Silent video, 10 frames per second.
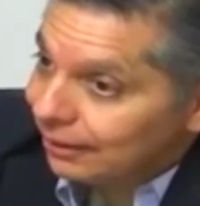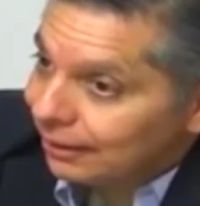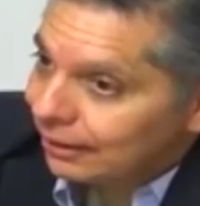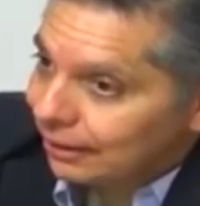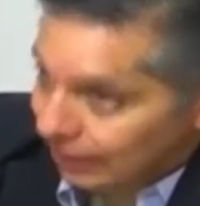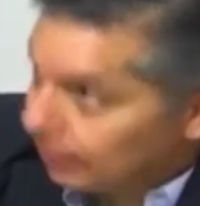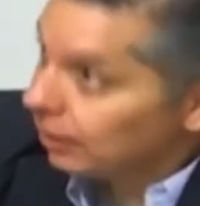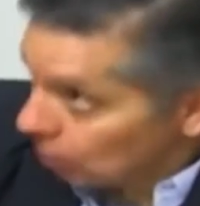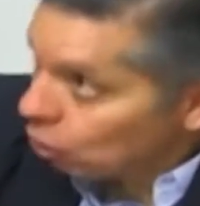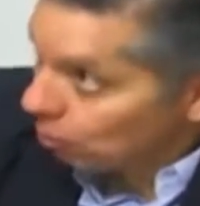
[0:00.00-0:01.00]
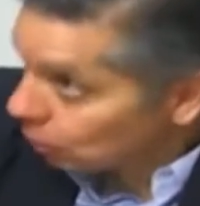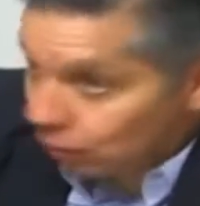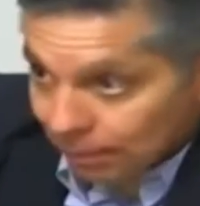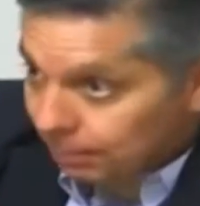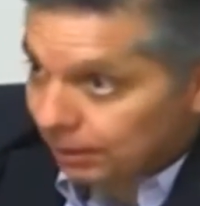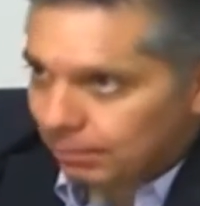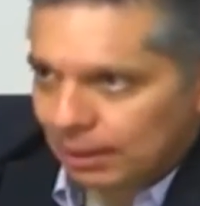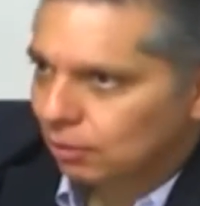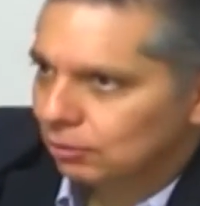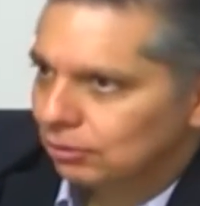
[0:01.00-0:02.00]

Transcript: este deterioro institucional